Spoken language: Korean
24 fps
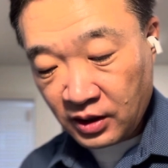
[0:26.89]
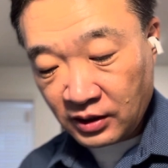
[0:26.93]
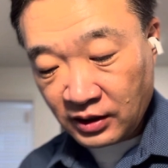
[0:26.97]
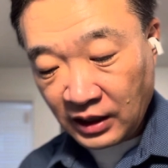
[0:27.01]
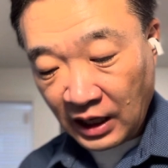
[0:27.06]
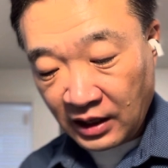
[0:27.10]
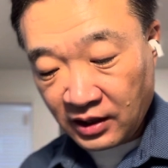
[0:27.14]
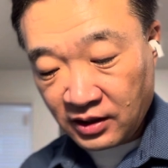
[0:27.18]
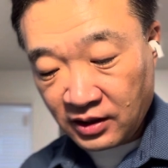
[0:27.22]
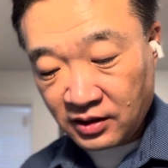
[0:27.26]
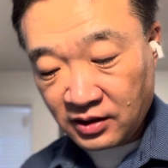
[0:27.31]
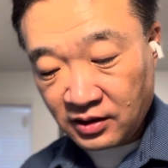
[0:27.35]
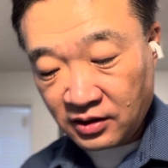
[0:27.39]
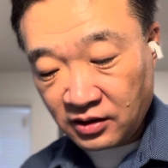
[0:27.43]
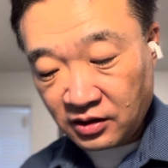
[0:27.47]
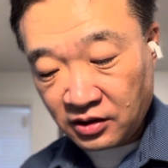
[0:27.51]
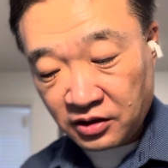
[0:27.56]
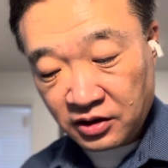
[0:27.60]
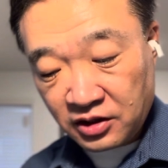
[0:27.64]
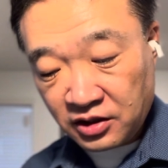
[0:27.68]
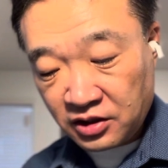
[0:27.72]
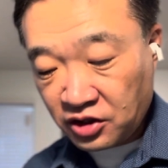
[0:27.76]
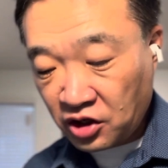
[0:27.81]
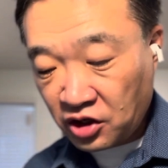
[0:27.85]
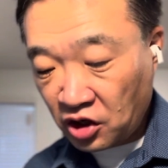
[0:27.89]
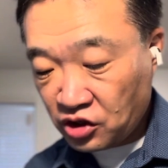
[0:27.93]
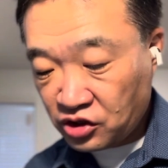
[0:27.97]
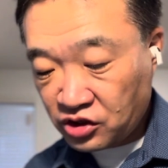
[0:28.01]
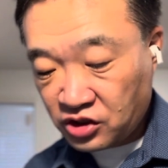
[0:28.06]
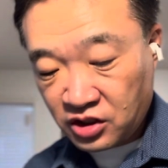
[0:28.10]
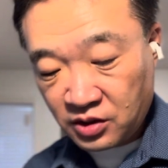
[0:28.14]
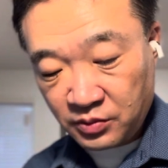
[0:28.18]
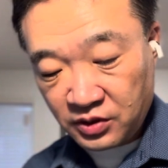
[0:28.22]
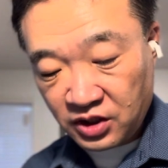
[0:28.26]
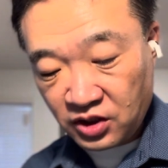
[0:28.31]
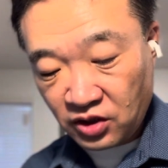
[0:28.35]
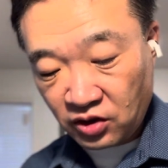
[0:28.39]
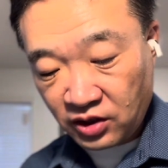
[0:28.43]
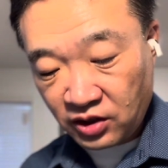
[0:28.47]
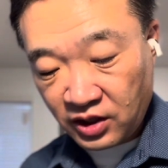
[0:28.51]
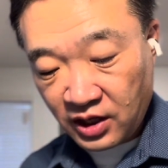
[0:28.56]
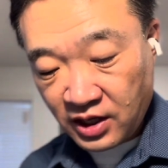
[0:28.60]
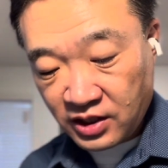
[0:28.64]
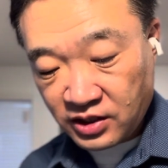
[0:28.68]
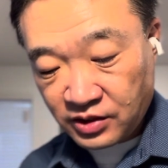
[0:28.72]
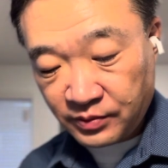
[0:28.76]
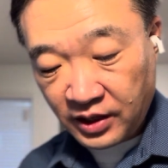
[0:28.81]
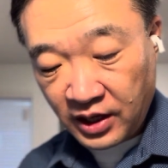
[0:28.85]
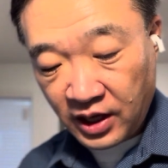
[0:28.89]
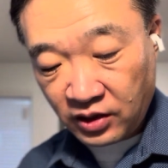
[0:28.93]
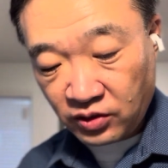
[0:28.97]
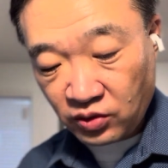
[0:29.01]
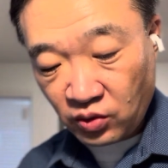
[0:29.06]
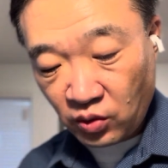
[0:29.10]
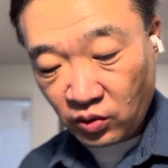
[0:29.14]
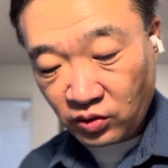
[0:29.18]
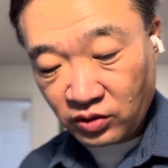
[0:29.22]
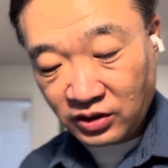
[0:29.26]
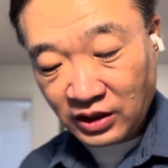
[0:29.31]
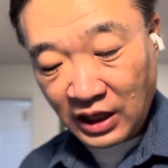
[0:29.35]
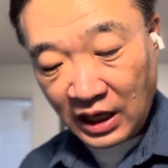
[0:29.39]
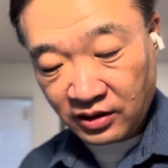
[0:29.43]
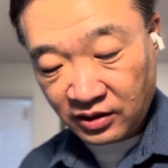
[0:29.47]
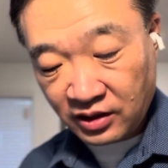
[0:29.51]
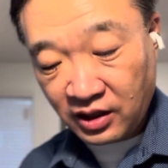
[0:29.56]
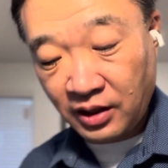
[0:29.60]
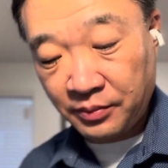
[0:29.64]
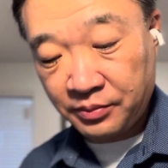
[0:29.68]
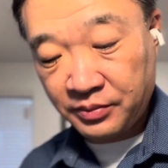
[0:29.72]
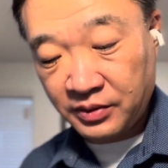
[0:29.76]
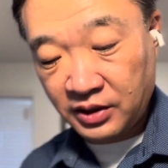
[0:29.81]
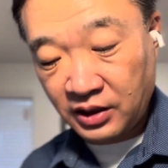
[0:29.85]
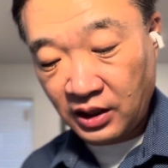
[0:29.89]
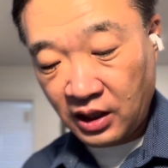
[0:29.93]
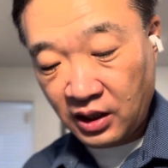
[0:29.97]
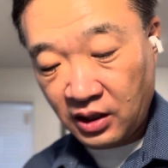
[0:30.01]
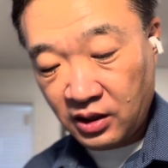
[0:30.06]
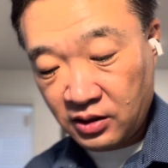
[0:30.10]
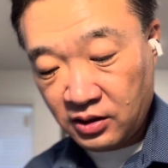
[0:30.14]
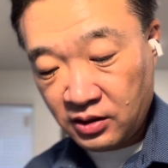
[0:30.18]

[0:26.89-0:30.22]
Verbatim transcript: 나는 늘 결심은 이렇게 하지만 행동은 다르게 합니다.